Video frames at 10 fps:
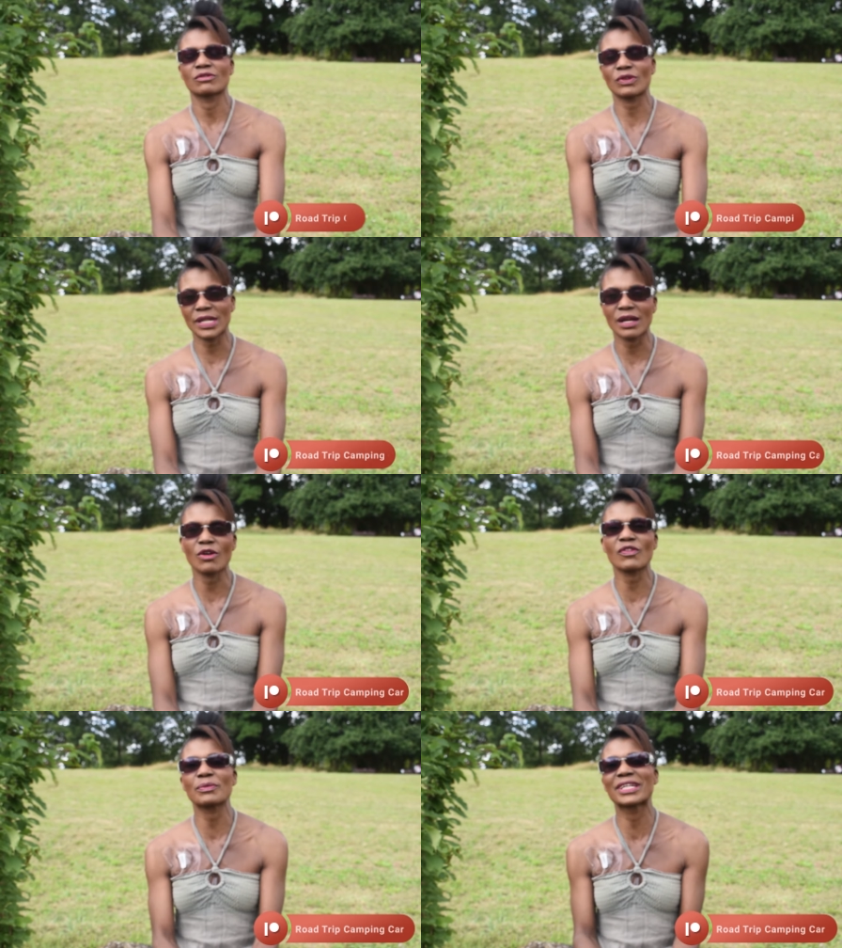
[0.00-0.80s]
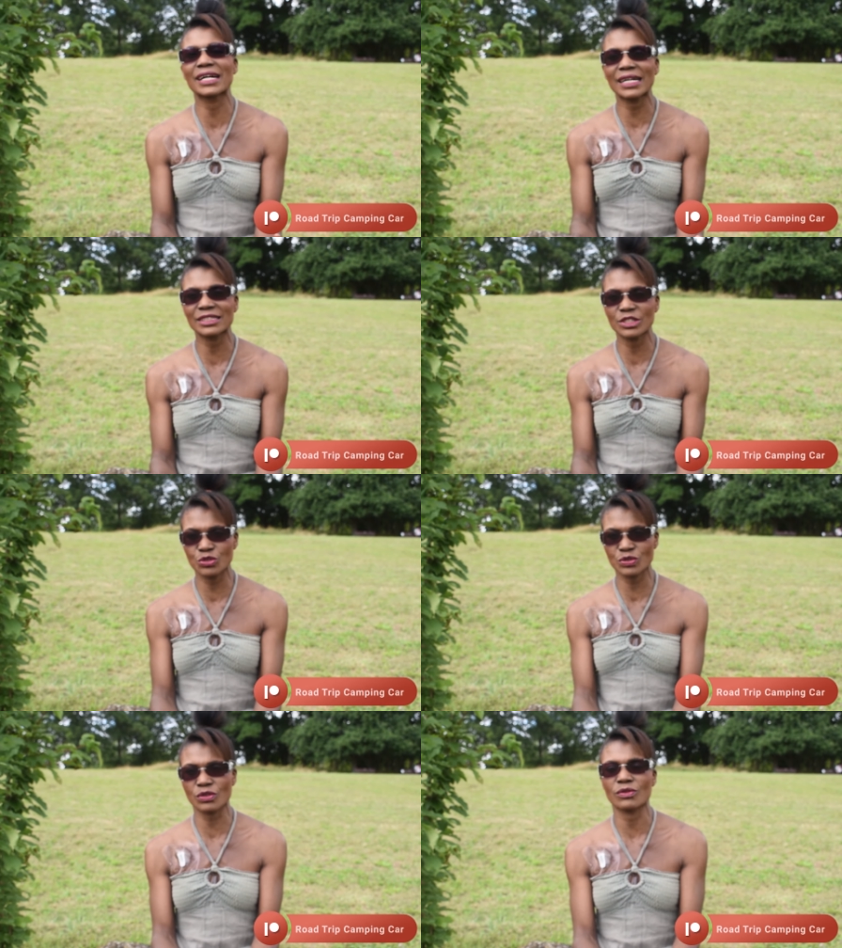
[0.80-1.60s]
Voilà, on va me gratter
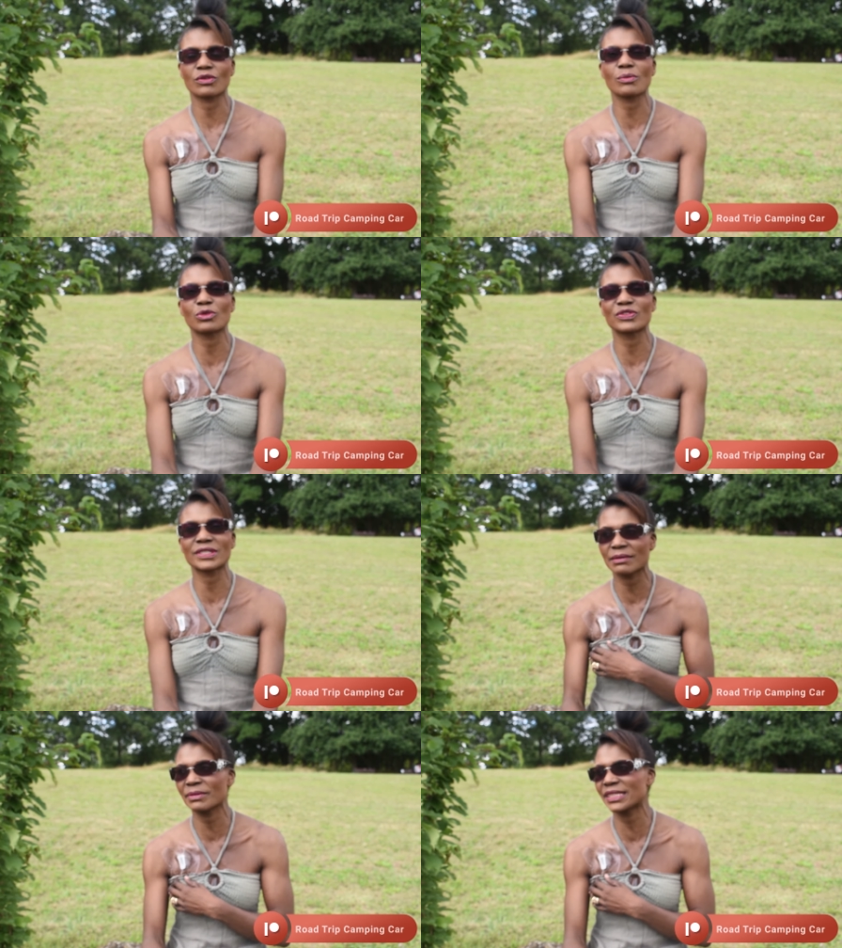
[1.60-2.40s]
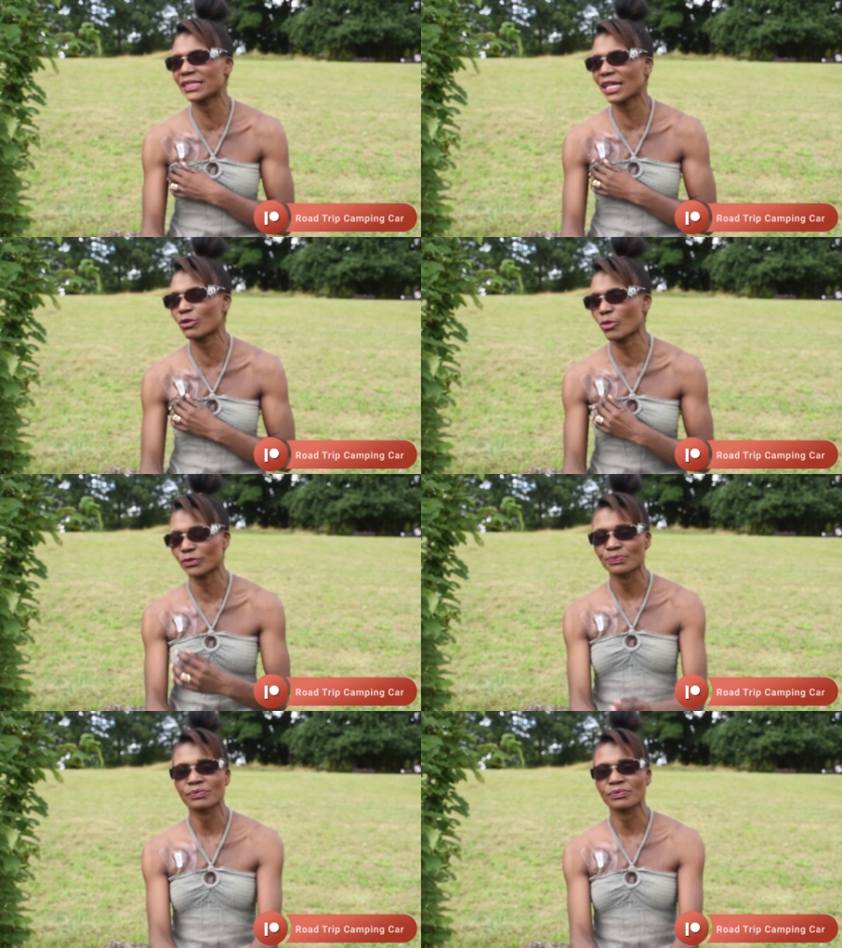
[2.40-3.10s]
du temps, comme on dit médicalement.